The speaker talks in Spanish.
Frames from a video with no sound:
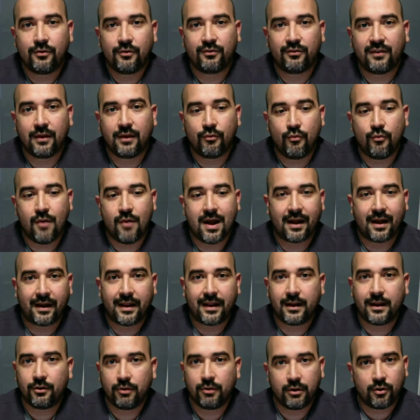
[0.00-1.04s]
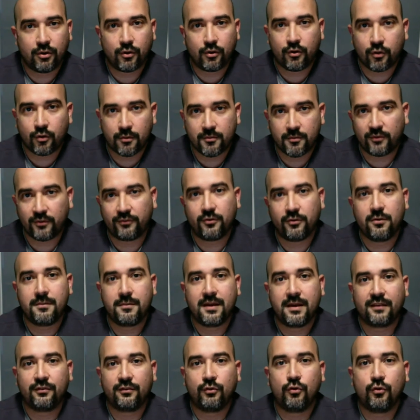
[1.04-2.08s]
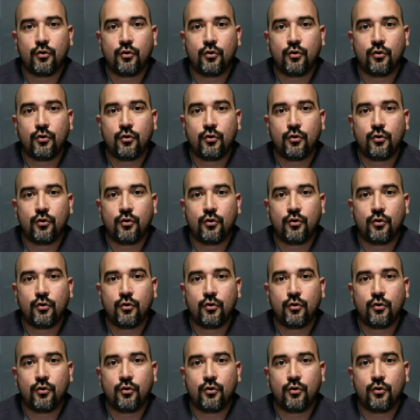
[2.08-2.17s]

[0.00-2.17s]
o sea, un arreglo en los cromosomas